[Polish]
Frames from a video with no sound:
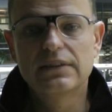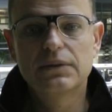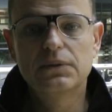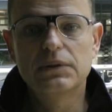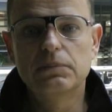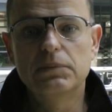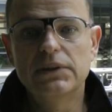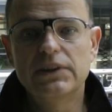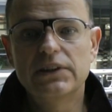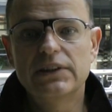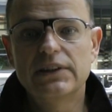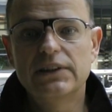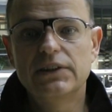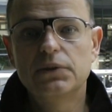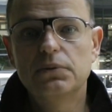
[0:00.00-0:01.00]
który będzie
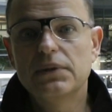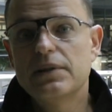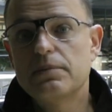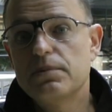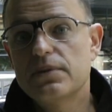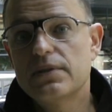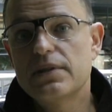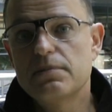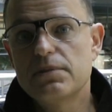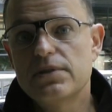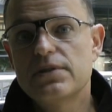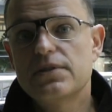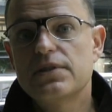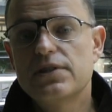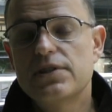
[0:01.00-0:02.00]
jeździł, a reporter
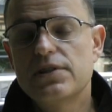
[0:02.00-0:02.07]
będzie sobie